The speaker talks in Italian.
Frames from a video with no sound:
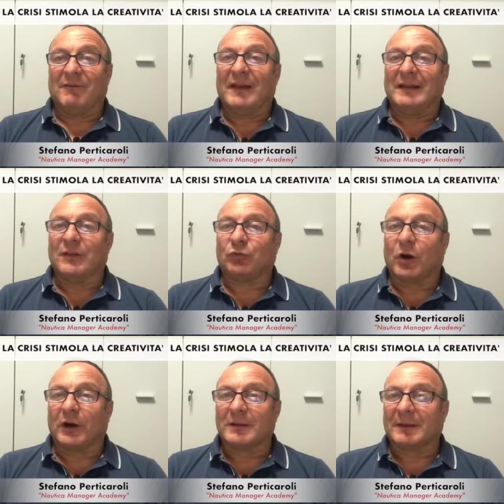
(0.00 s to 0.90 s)
venne
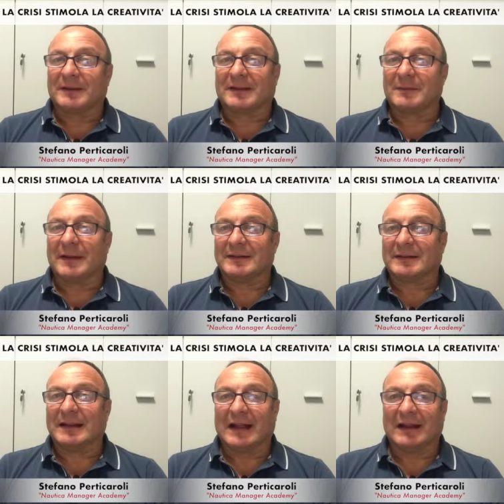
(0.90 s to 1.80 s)
fuori
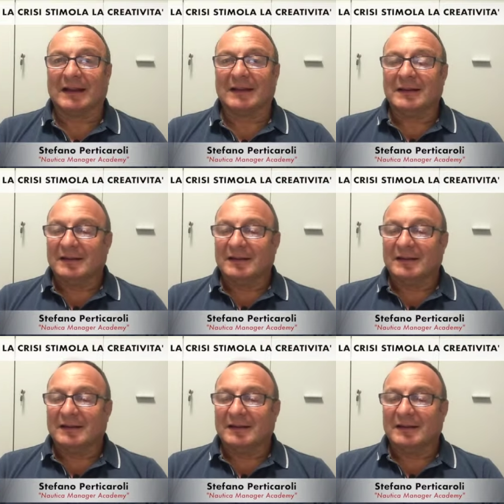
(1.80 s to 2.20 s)
praticamente dal,